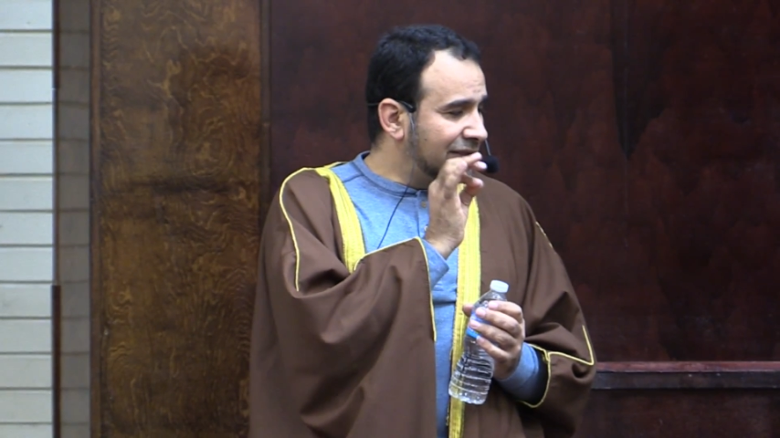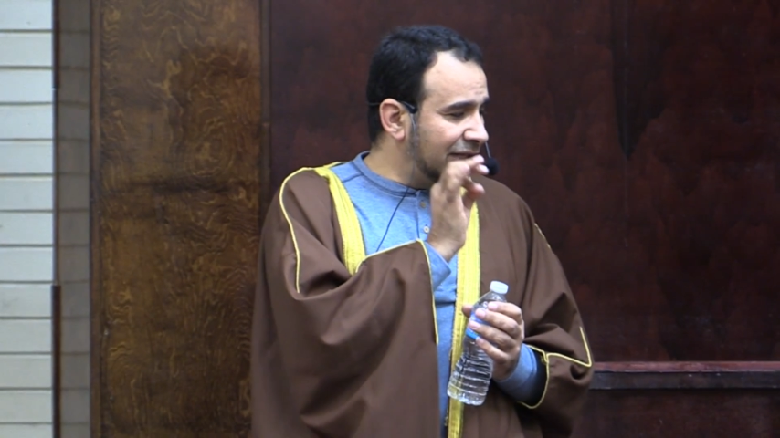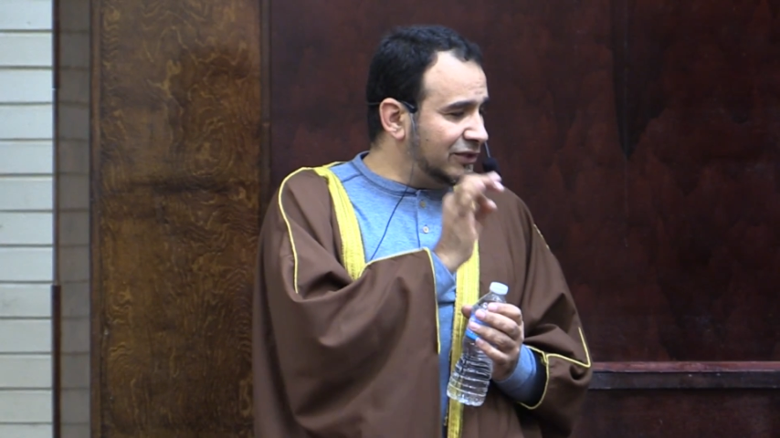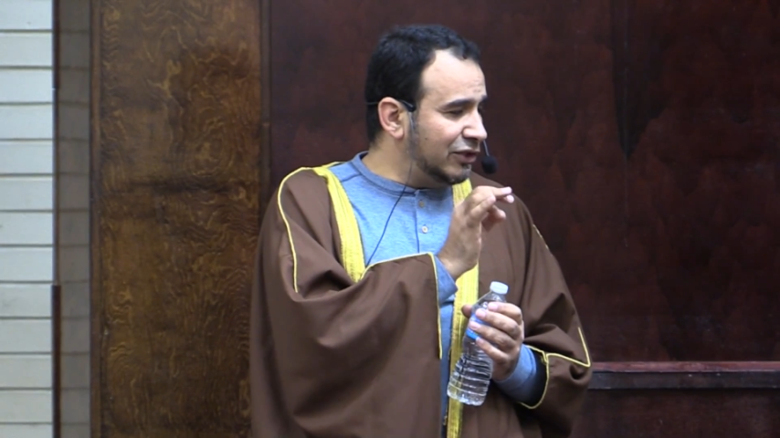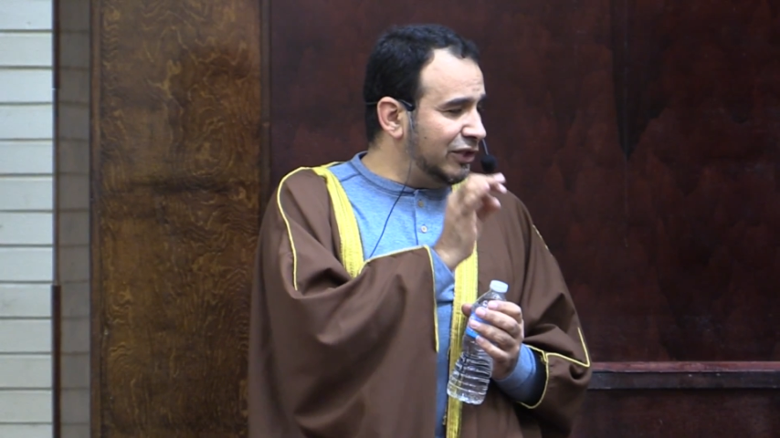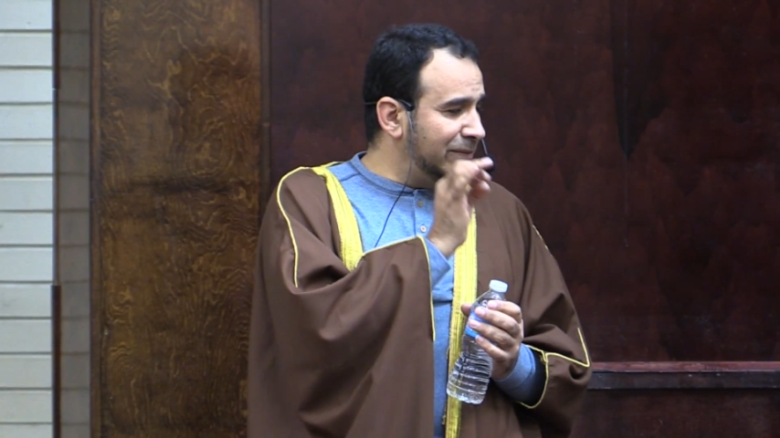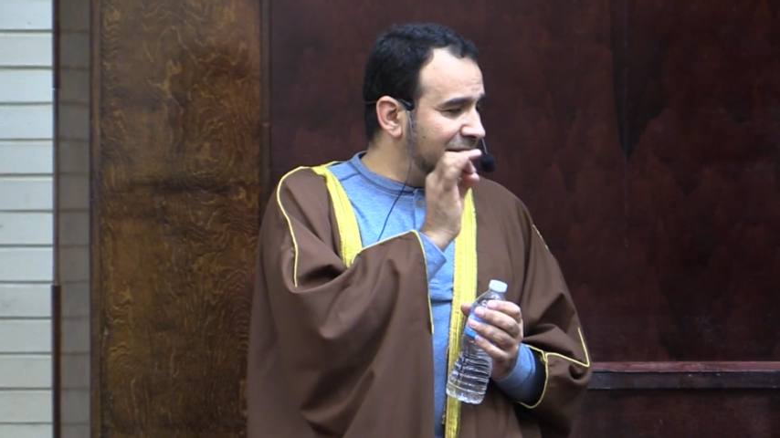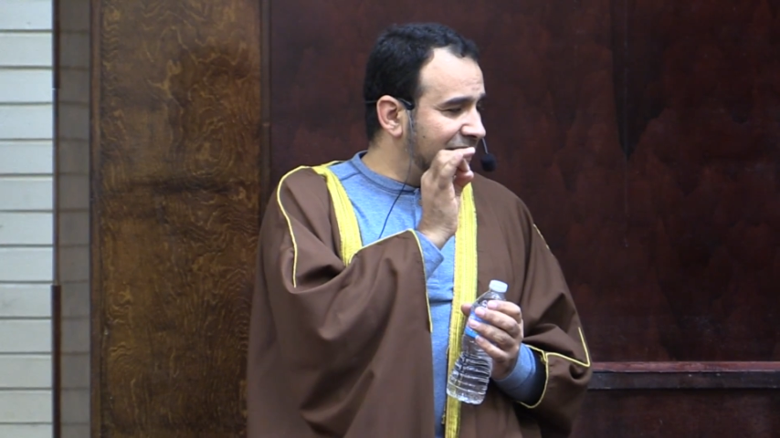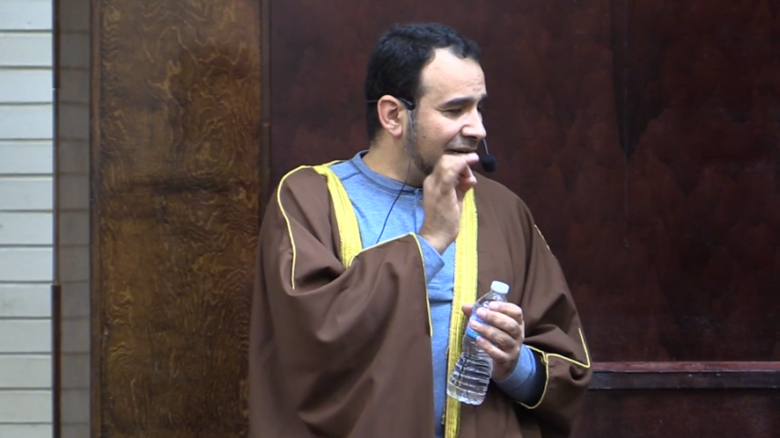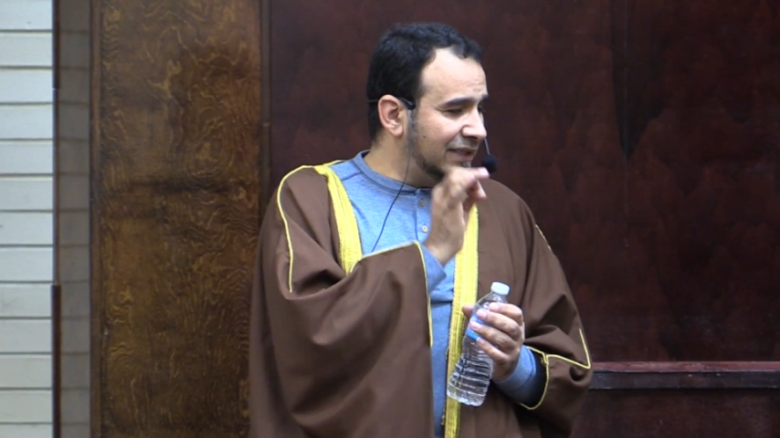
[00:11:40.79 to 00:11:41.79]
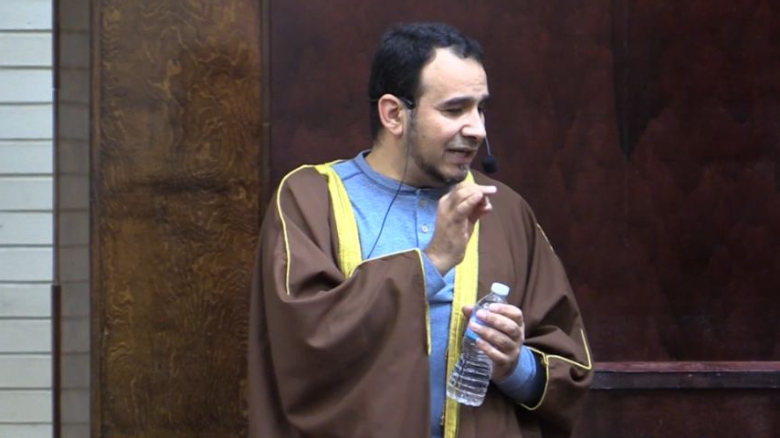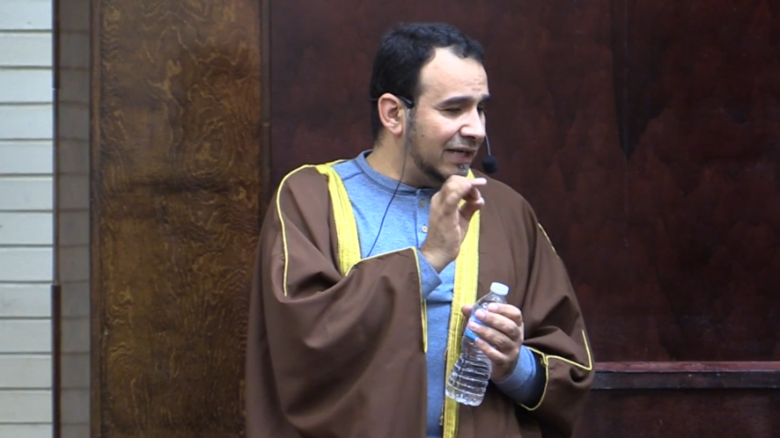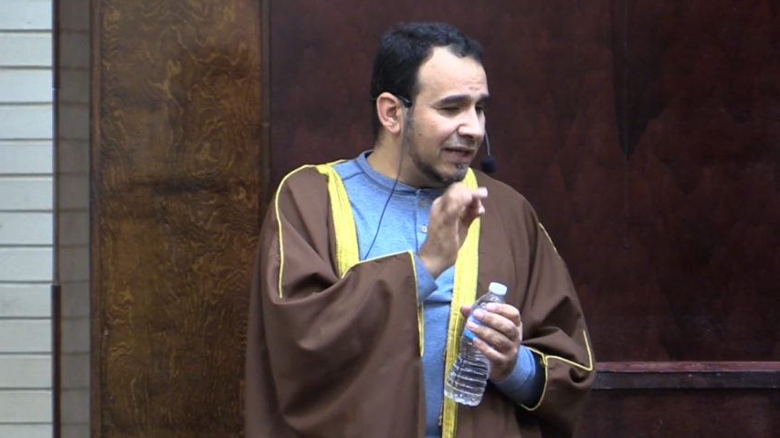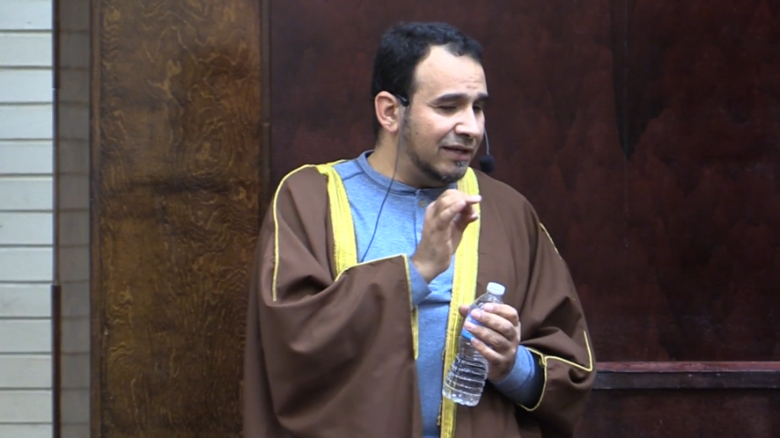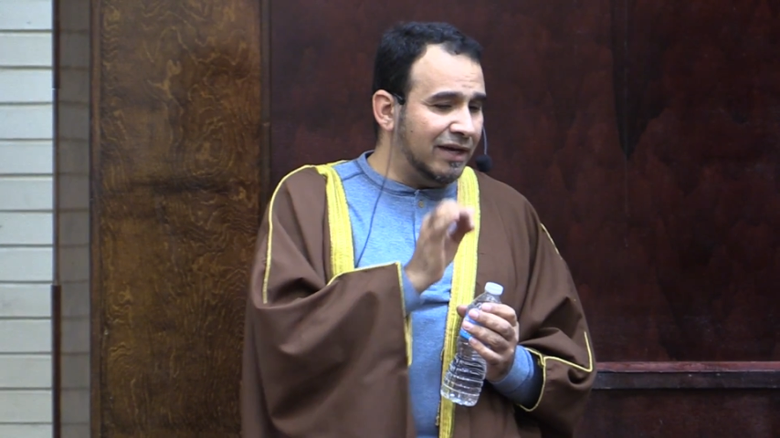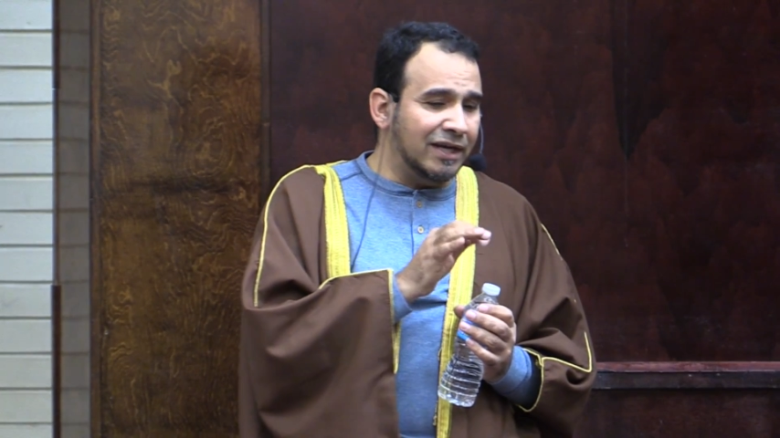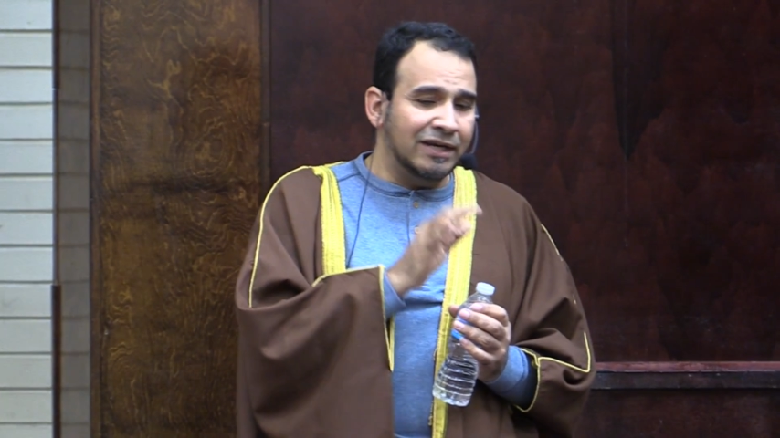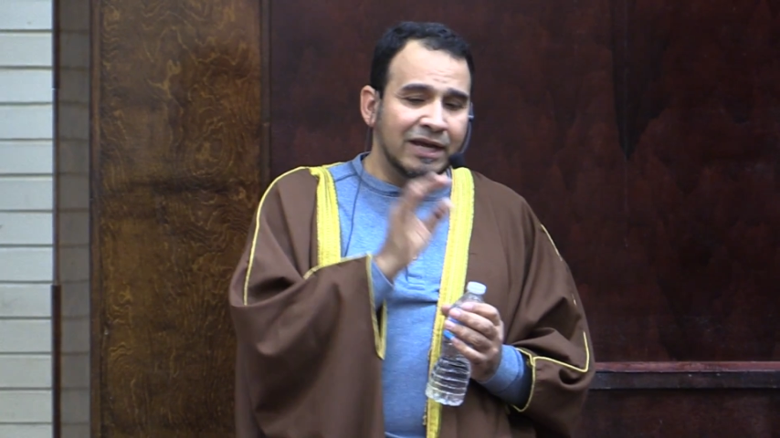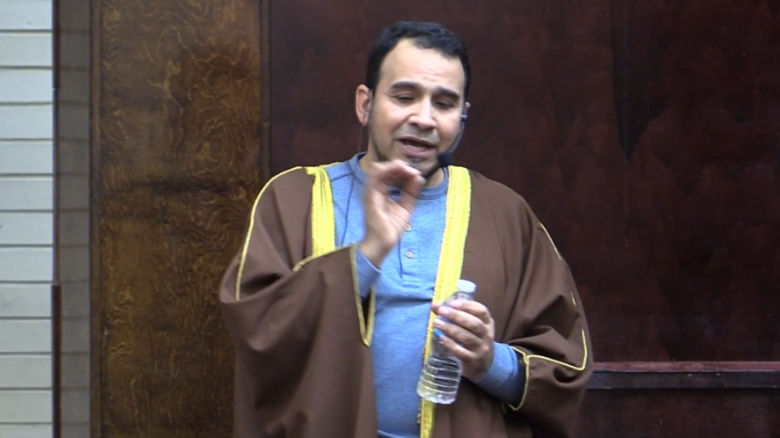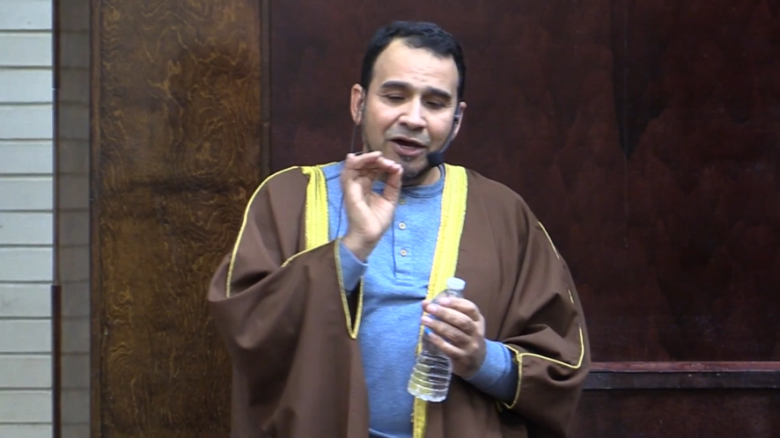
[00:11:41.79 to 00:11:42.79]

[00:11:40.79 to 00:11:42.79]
تجري من تحتها الأنهار